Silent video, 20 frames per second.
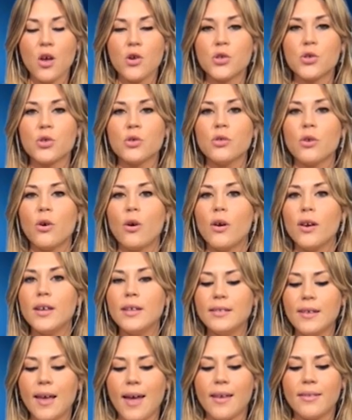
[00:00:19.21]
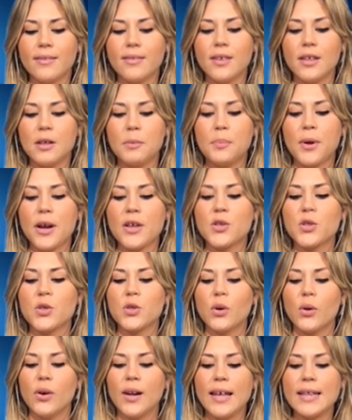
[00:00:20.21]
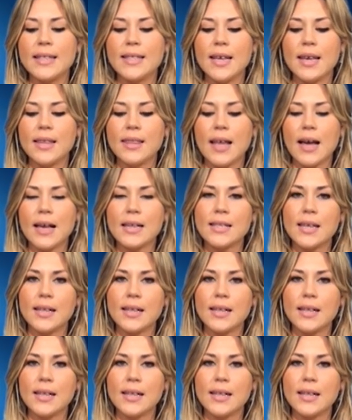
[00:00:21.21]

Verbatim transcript: Sono indetti presso l'azienda